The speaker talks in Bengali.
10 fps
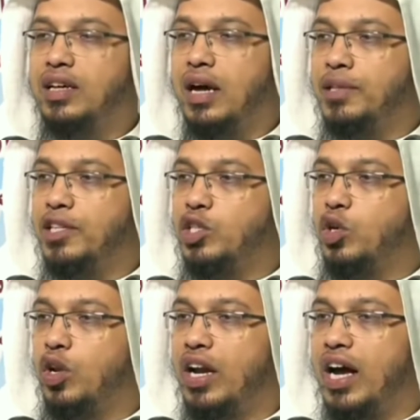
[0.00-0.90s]
আমাদের
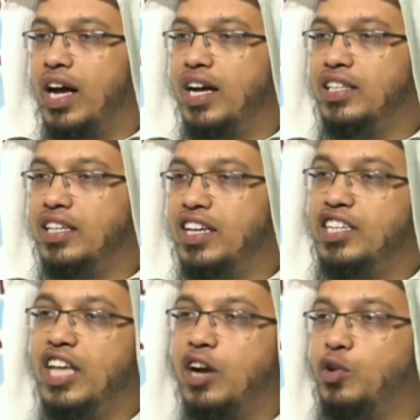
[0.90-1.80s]
সকলের হায়াত এটা
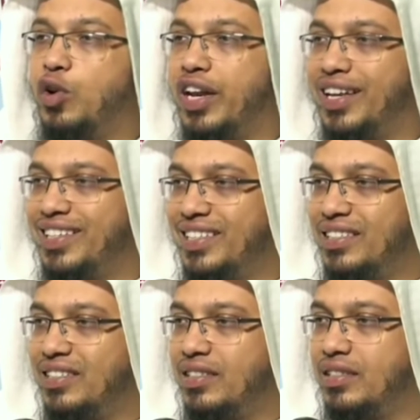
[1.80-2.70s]
নির্ধারণ করে রেখেছেন
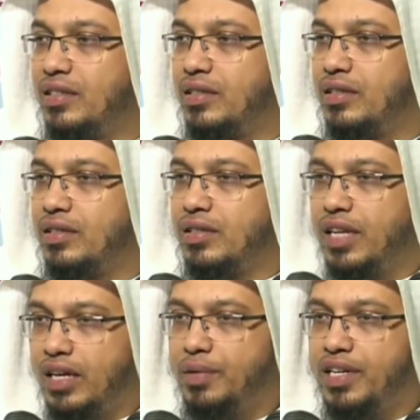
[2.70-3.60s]
ঠিক
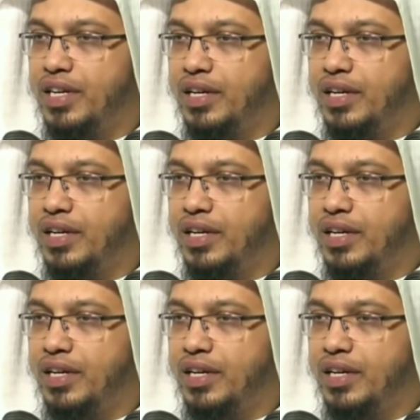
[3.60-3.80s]
না ঠিক